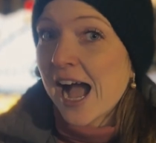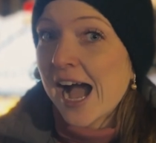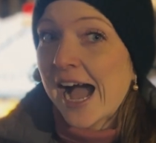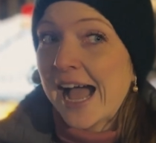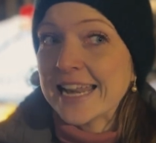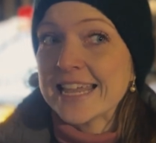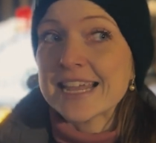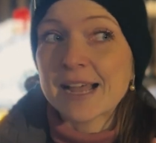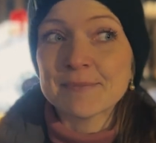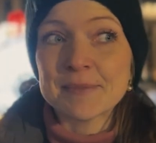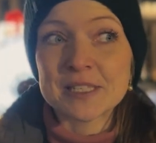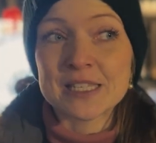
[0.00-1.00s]
hari
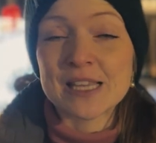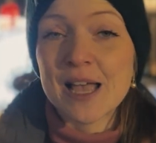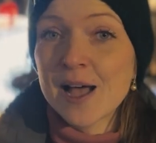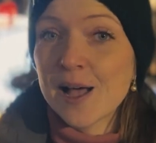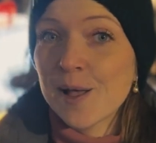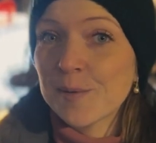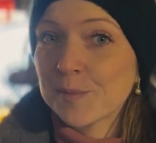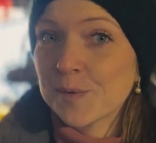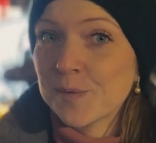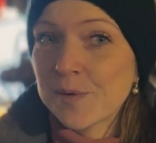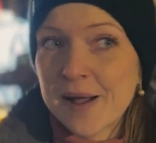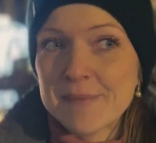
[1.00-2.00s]
yang
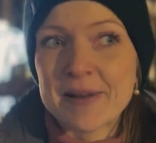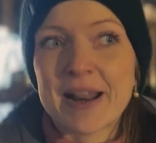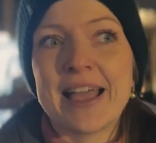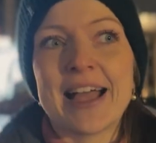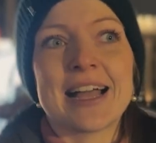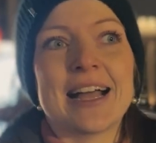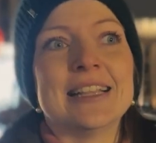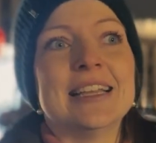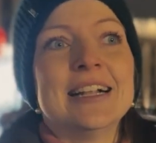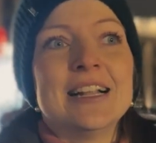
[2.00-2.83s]
semua merayakan